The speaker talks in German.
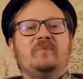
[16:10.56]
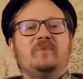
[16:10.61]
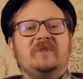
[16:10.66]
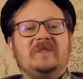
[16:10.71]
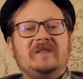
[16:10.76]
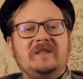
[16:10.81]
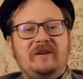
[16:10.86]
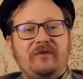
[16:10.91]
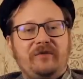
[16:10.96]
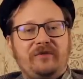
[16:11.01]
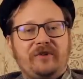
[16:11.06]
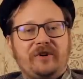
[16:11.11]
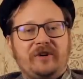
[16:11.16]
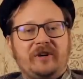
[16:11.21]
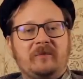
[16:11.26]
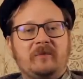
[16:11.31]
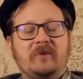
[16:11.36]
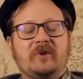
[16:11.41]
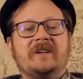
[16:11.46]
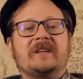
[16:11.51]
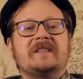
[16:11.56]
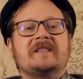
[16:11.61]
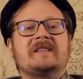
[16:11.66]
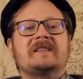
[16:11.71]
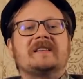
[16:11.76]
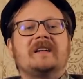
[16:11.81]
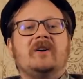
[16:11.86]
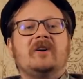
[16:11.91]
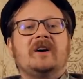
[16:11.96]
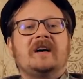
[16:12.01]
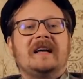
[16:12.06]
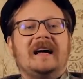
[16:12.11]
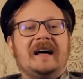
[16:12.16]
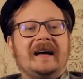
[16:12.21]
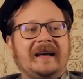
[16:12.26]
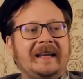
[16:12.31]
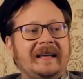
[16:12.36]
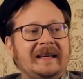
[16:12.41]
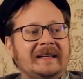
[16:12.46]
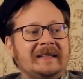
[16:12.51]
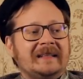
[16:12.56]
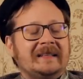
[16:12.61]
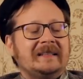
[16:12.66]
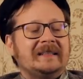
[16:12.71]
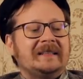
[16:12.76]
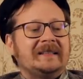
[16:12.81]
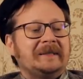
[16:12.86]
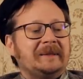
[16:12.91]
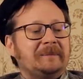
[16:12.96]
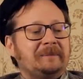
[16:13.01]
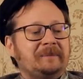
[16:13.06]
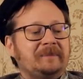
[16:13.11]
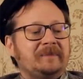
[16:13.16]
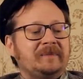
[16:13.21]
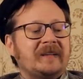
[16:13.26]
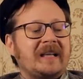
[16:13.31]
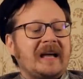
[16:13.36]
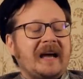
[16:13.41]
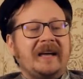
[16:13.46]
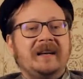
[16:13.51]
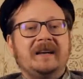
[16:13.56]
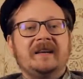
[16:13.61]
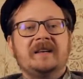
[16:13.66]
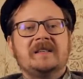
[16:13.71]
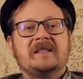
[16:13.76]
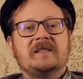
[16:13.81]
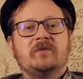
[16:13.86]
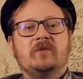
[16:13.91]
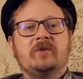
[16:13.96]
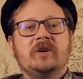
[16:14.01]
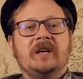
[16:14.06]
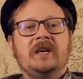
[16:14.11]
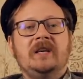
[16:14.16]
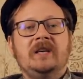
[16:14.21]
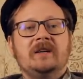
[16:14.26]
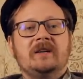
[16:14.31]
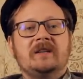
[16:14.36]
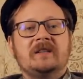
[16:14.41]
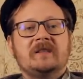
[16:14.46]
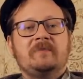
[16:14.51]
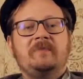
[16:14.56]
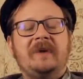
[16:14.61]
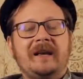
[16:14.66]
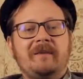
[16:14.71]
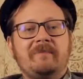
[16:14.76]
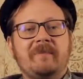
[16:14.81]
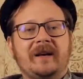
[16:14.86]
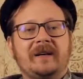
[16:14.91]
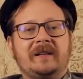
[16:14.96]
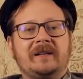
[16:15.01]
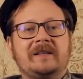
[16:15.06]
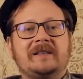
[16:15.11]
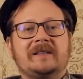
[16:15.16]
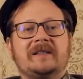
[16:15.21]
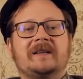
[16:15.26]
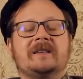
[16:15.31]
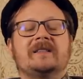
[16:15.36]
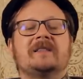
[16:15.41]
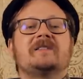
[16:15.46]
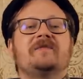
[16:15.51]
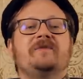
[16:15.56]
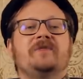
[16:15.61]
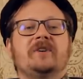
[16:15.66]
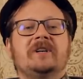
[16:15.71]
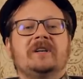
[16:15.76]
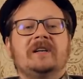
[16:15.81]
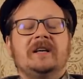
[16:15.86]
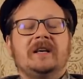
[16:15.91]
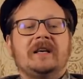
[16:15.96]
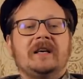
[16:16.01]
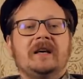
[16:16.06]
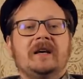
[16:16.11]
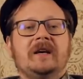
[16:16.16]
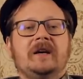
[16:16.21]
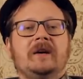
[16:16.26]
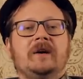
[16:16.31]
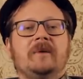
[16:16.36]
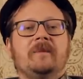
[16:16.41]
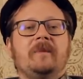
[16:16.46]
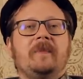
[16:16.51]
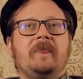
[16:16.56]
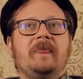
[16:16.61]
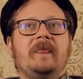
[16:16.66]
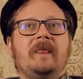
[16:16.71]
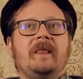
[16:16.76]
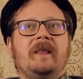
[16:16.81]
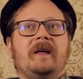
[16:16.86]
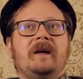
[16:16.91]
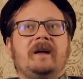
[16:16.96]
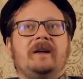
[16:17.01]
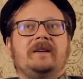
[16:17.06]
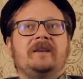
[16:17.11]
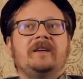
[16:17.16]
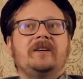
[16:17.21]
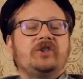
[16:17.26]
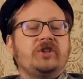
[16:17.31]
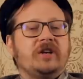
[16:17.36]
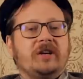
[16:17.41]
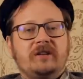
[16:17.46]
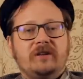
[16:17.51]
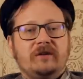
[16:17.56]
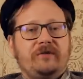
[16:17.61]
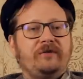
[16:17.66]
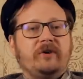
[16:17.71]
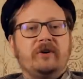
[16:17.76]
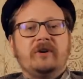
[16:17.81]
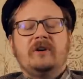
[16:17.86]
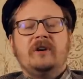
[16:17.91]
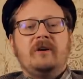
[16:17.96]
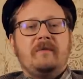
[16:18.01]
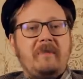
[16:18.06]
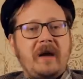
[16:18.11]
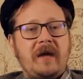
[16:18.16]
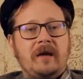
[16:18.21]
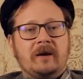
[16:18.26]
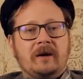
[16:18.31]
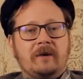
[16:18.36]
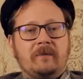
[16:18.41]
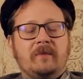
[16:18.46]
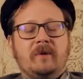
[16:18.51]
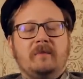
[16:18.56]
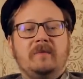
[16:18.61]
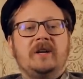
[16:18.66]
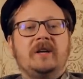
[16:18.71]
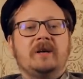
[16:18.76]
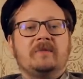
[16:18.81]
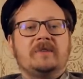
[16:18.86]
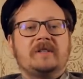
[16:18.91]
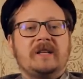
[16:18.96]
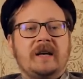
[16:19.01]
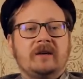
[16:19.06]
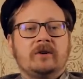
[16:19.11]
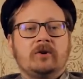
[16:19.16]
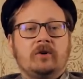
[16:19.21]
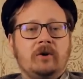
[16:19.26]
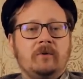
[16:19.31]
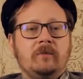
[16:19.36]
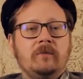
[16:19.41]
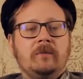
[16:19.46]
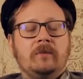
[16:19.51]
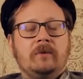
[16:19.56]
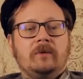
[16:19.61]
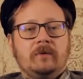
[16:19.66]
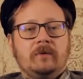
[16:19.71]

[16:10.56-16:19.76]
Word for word: Musikfilm und es ist auch kein, ähm, keine Historie des Black Metals. Es ist wirklich die Geschichte von Mayhem mit dem Zentrum,